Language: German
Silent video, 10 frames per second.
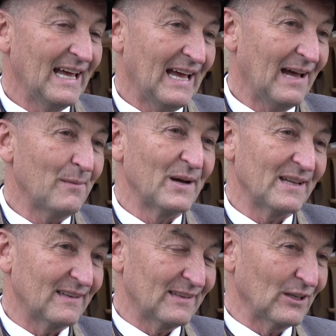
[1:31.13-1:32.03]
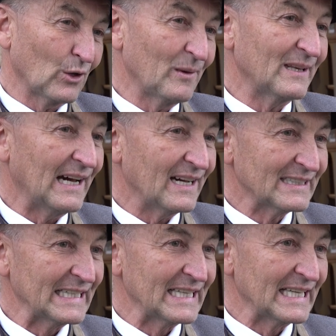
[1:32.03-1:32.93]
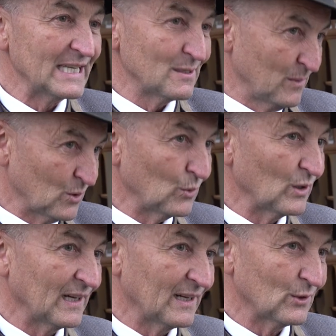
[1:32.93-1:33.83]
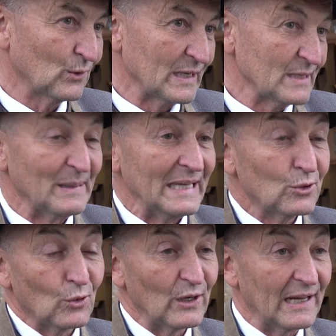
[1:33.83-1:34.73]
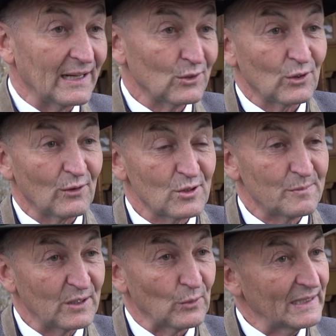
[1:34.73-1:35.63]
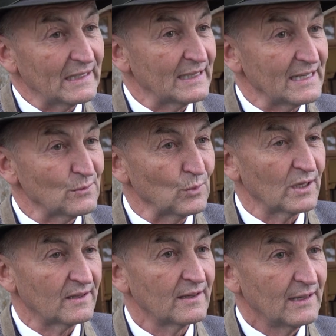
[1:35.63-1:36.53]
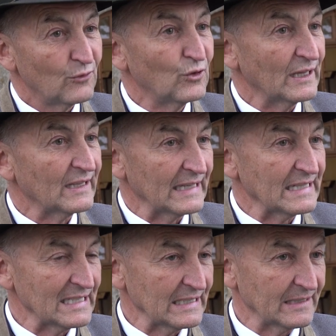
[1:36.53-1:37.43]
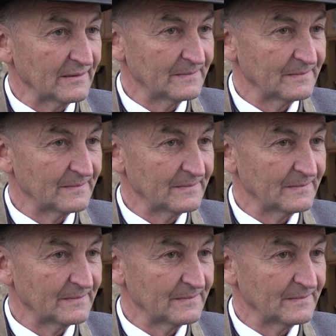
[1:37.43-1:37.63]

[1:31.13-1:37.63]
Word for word: einmal darüber nachdenken, ist man tolerant oder ist man intolerant oder was bedeutet das Wort für jeden Einzelnen.